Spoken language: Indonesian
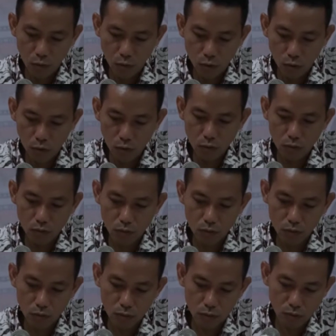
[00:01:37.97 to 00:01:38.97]
Buru,
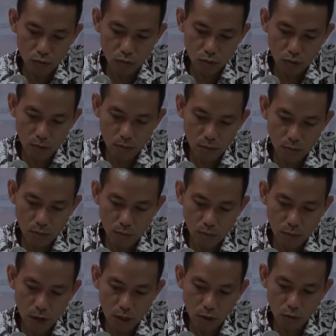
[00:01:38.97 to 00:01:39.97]

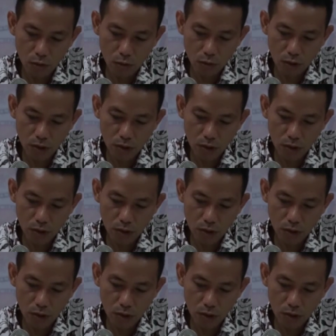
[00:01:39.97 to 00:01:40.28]
Maluku